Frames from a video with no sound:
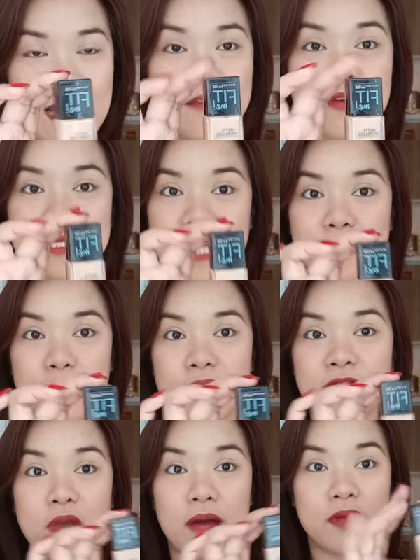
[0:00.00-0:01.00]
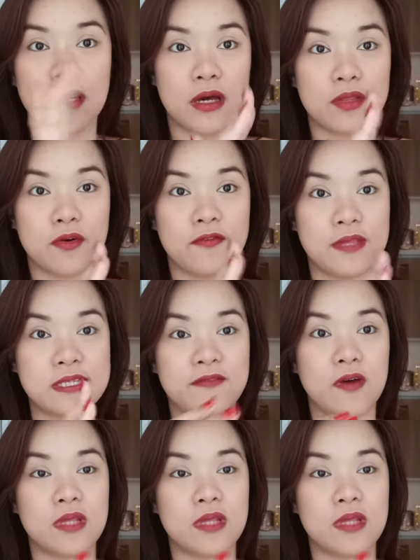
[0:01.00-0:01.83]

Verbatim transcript: Like for example, if you have a lot of this